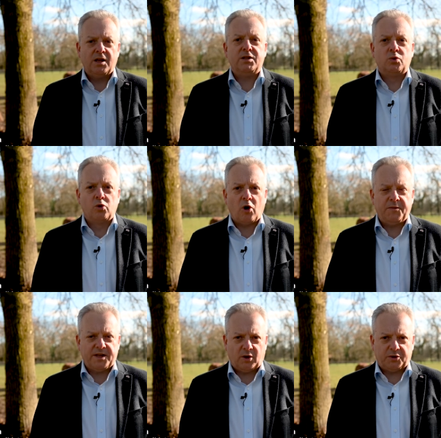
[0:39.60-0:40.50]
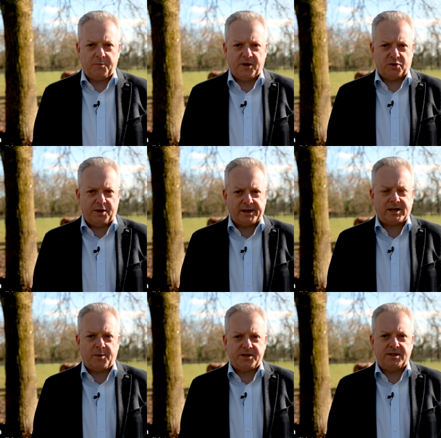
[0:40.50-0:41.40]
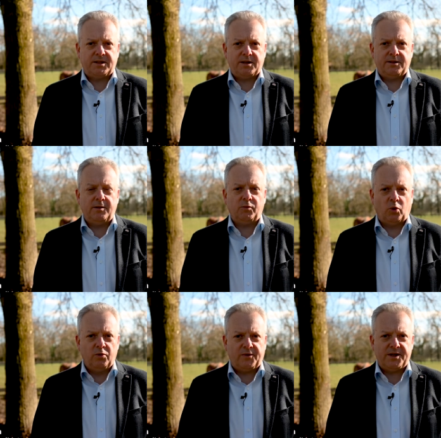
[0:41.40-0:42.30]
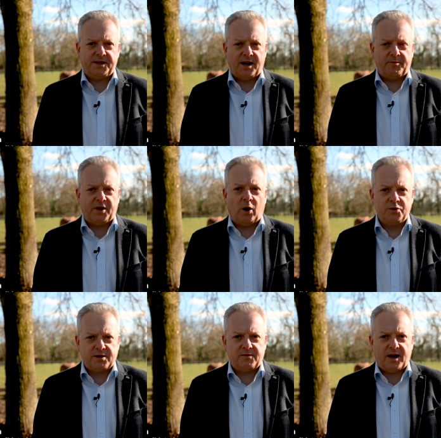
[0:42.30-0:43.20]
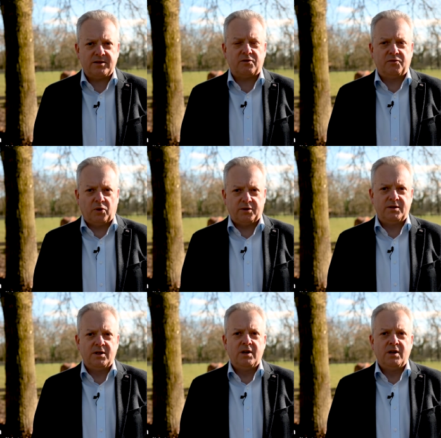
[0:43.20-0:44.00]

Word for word: Hinzu kommt, dass auch die Personalkapazitäten im Grünflächenamt ausgeweitet wurden,